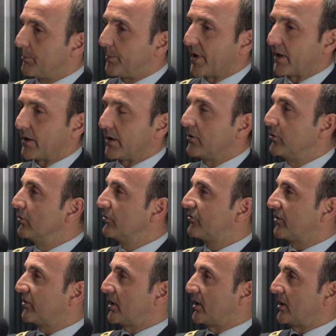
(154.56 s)
per gli
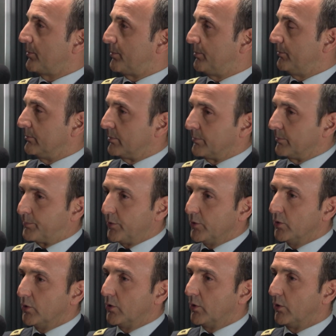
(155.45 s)
usi
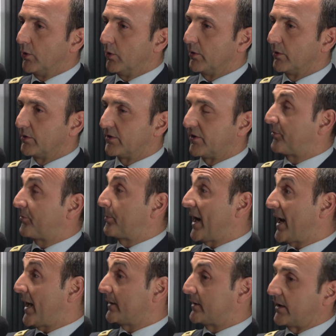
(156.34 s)
più
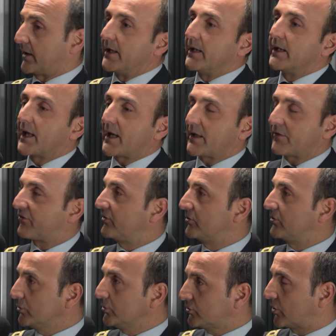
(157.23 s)
disparati.
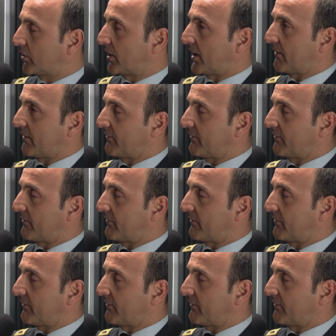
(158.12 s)
Innanzitutto la